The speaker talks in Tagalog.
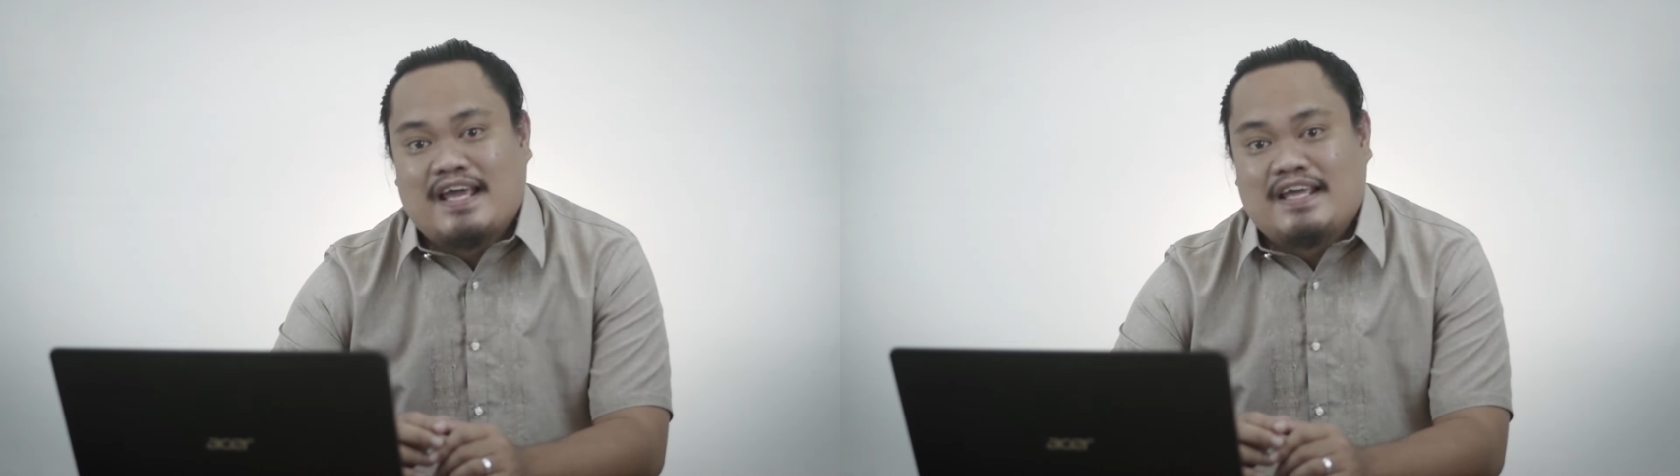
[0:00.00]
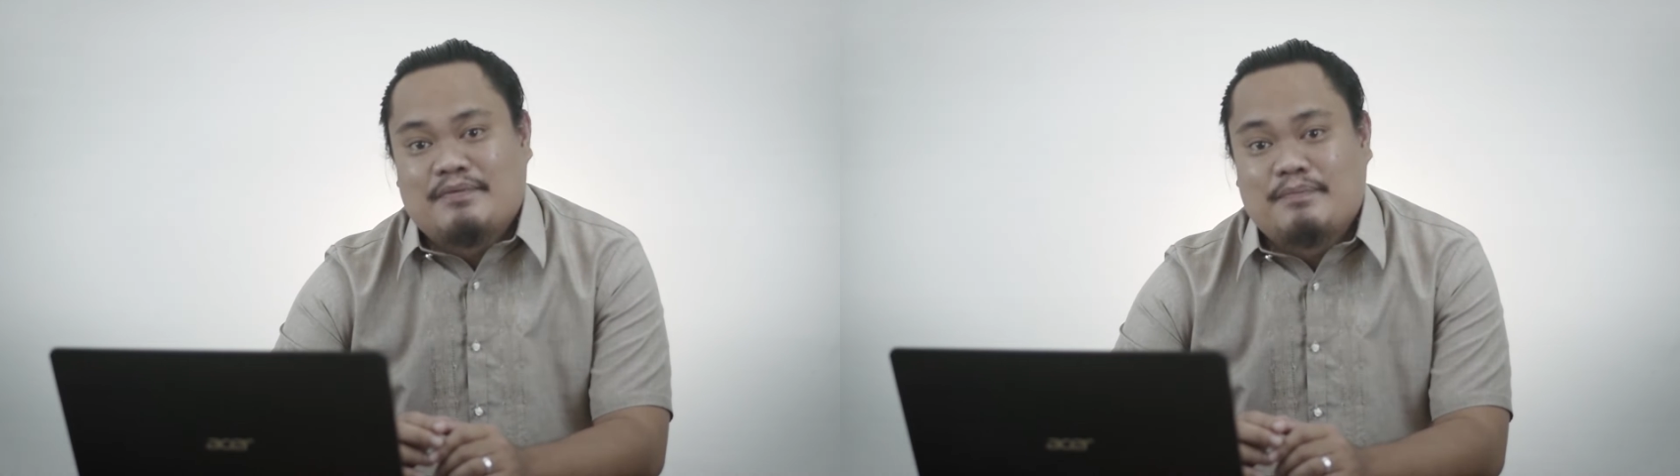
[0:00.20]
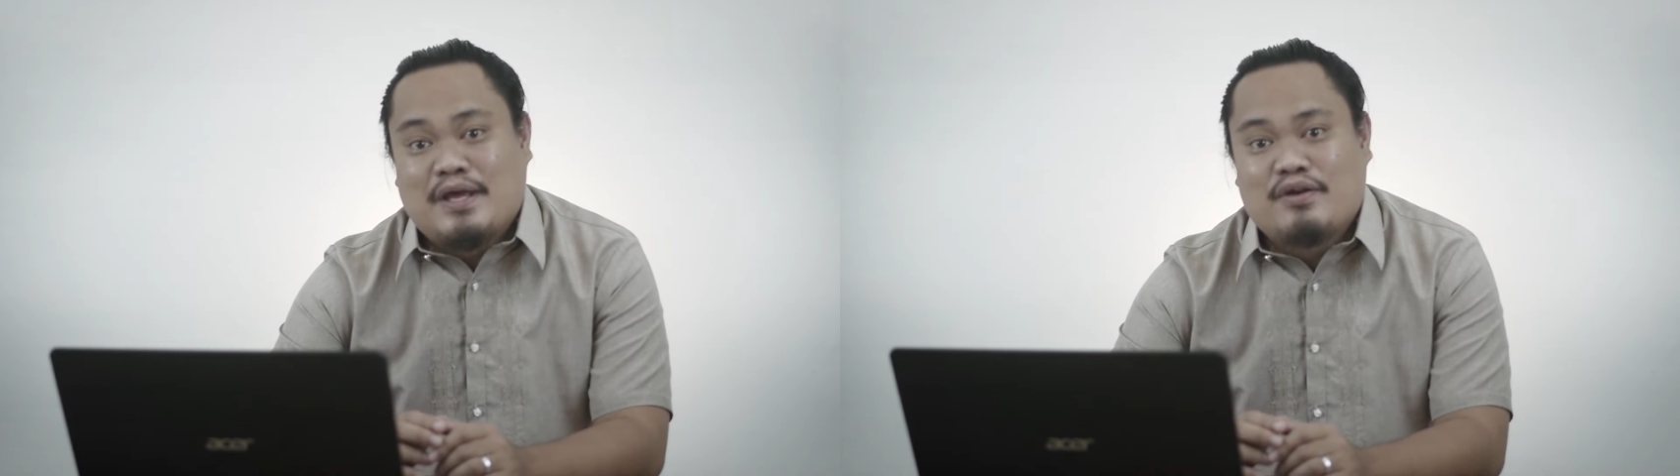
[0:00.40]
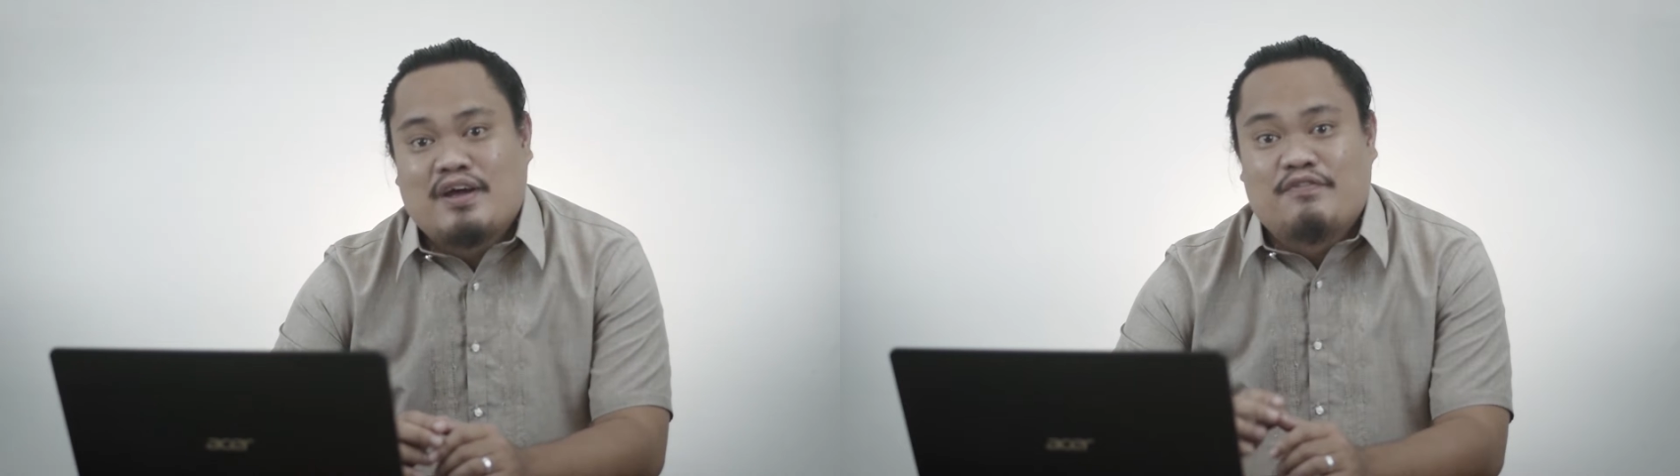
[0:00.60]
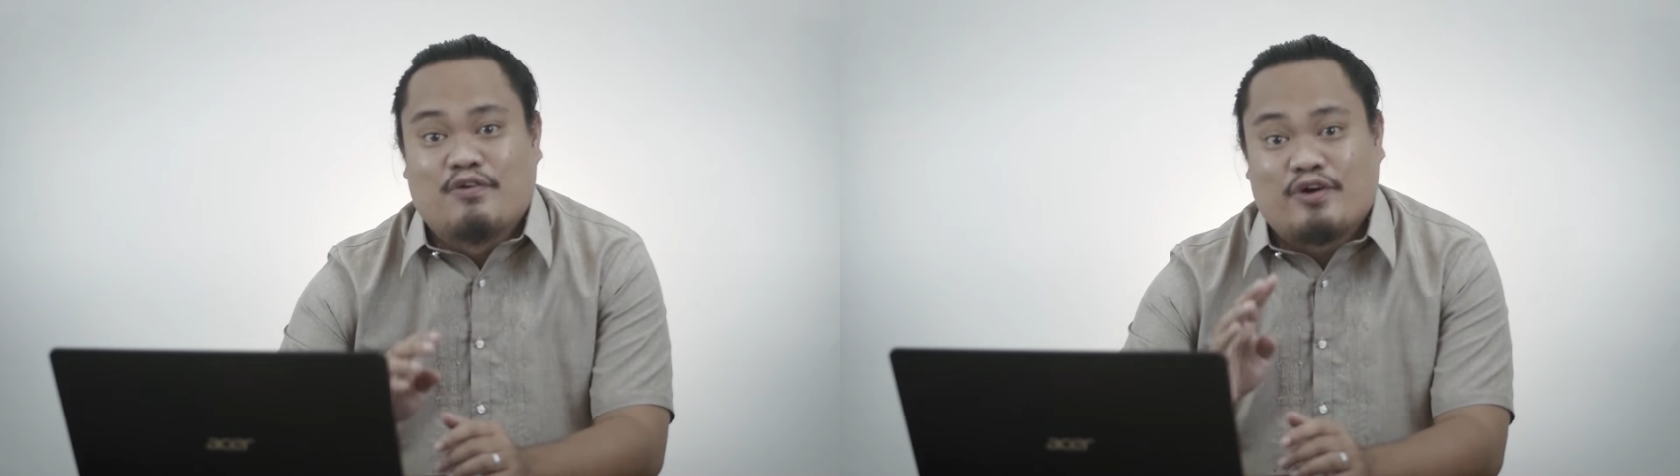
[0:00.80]
ay meron
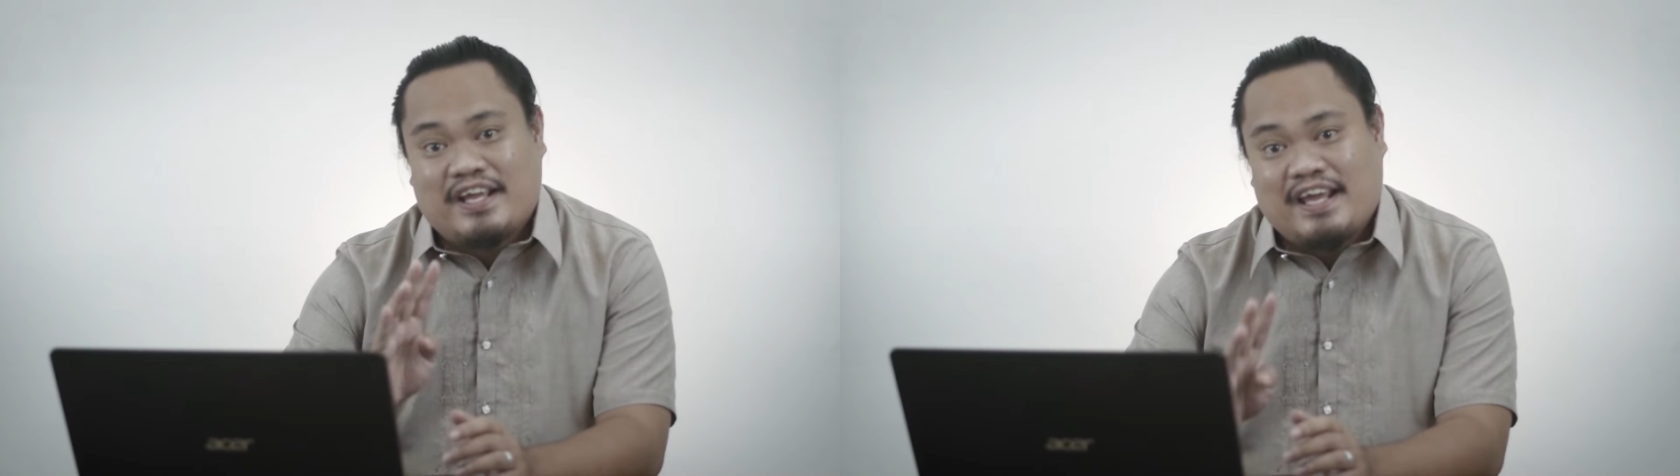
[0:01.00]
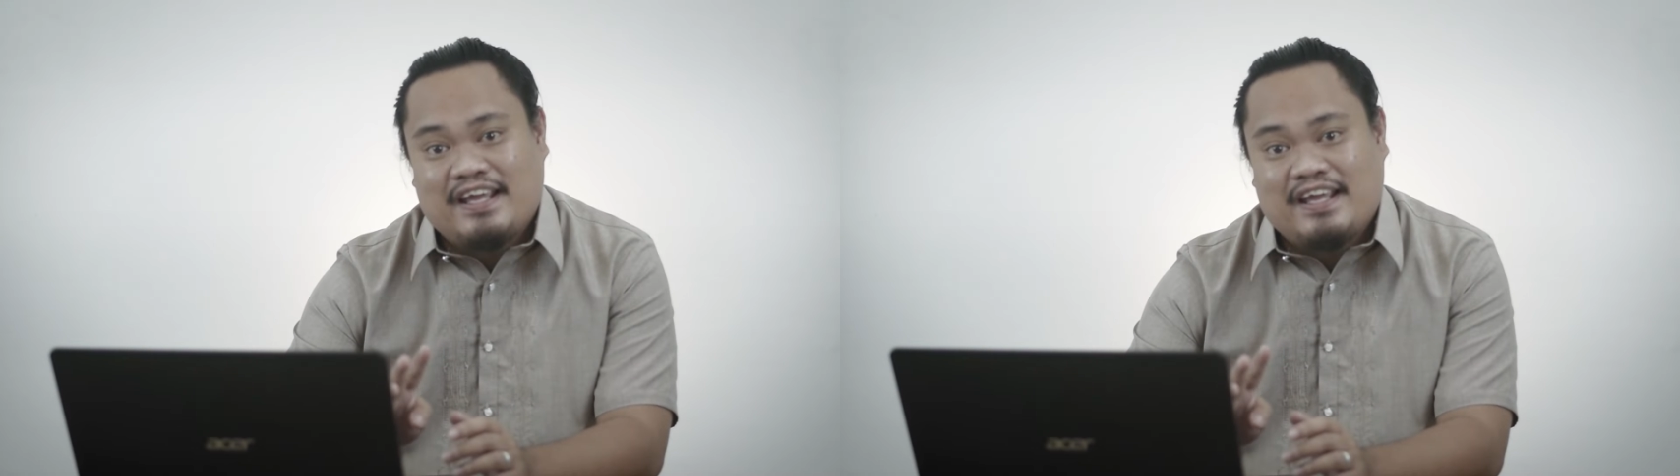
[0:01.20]
ng 4K